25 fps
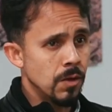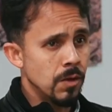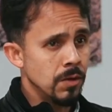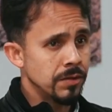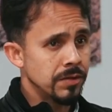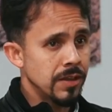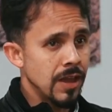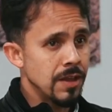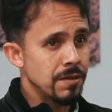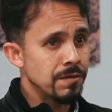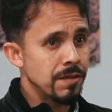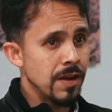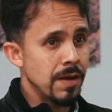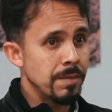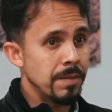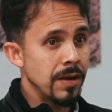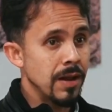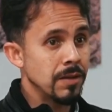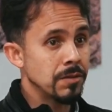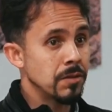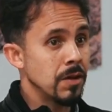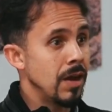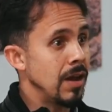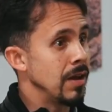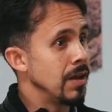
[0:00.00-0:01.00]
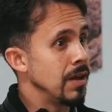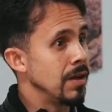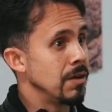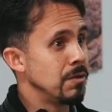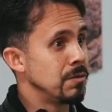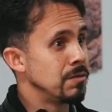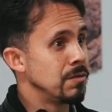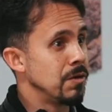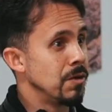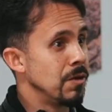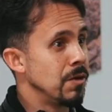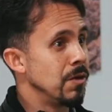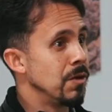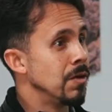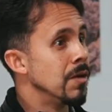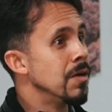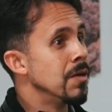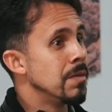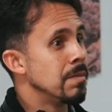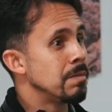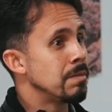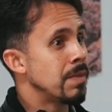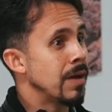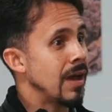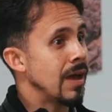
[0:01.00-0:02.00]
contente falar para elas, olha, eu vou
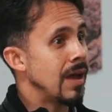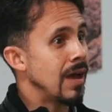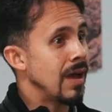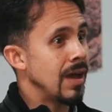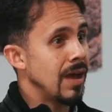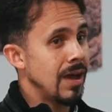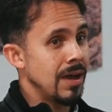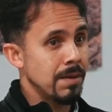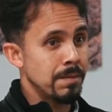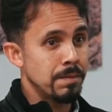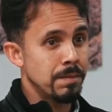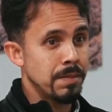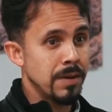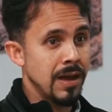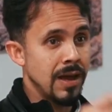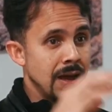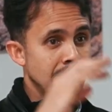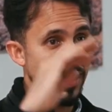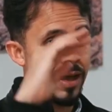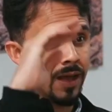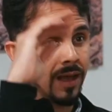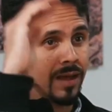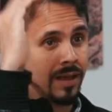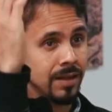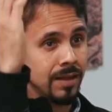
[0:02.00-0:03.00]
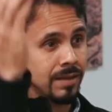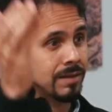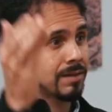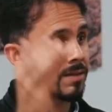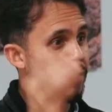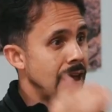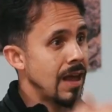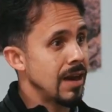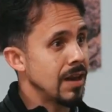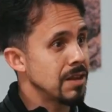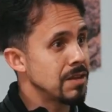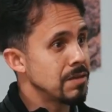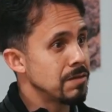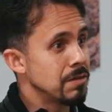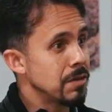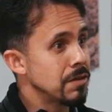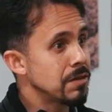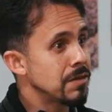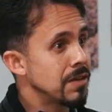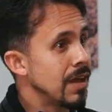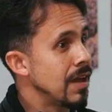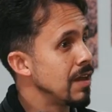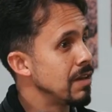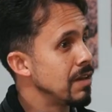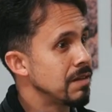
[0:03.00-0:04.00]
pra, pra sala de
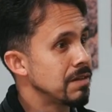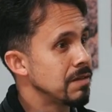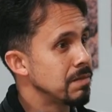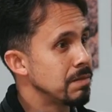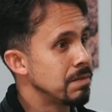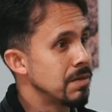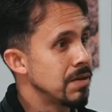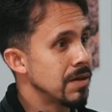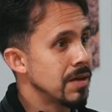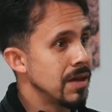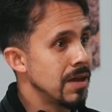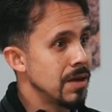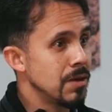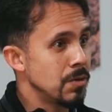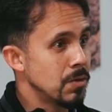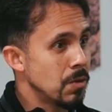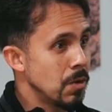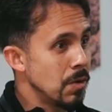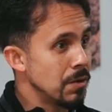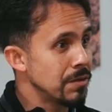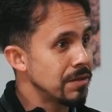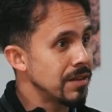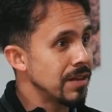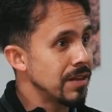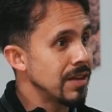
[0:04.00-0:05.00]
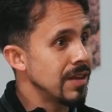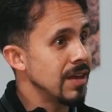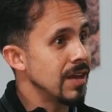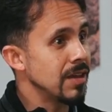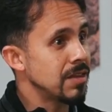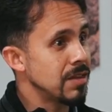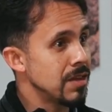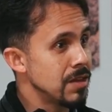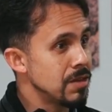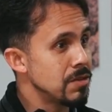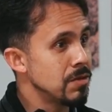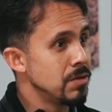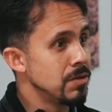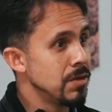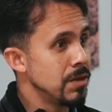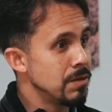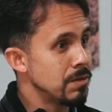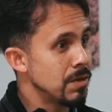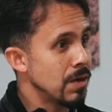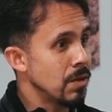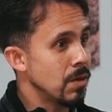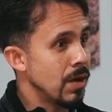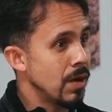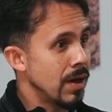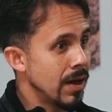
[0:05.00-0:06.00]
vocês, porque eu consegui atingir o
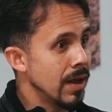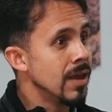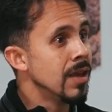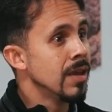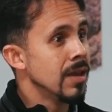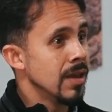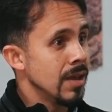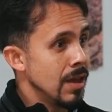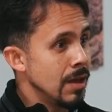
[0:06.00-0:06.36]
nível agora,